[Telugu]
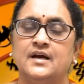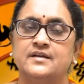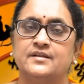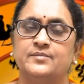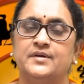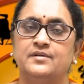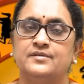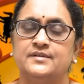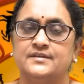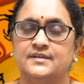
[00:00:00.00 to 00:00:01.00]
ఆ సమయంలో
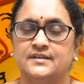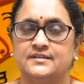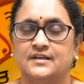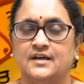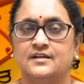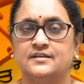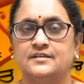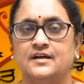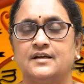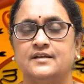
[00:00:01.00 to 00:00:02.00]
చేసే స్థాన
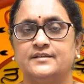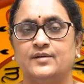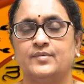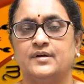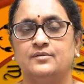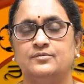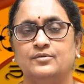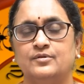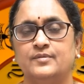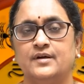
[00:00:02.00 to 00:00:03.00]
దాన జపాలు
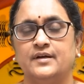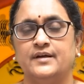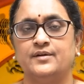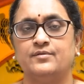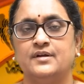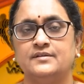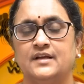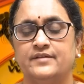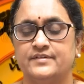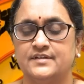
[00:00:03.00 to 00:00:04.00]
హోమాలు అన్నిటి కూడా
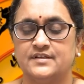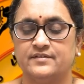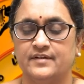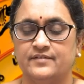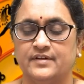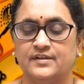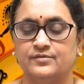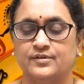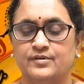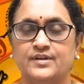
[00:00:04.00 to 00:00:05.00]
చాలా విశిష్టమైన ఫలితం
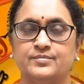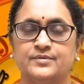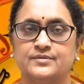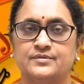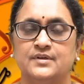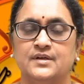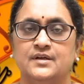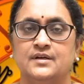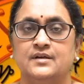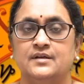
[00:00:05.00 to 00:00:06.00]
ఉందని కూడా చెప్పవచ్చు
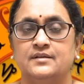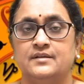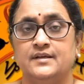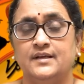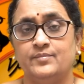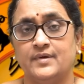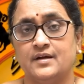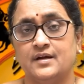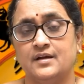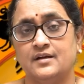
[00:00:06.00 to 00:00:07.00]
దీని
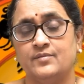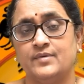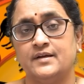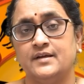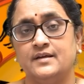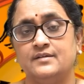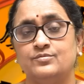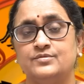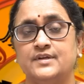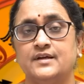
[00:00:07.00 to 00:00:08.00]
ప్రకారంగా మనకి
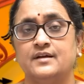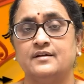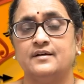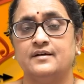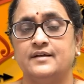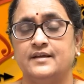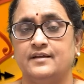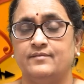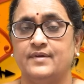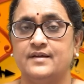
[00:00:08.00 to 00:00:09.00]
చూస్తే కనుక ఈ
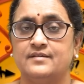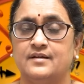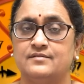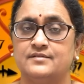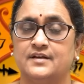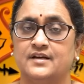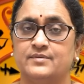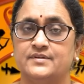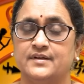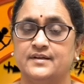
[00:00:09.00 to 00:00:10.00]
మేషరాశిలో
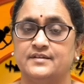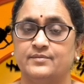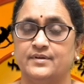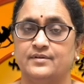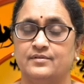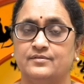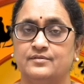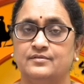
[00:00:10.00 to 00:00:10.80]
సంక్రమణ జరిగే సమయంలో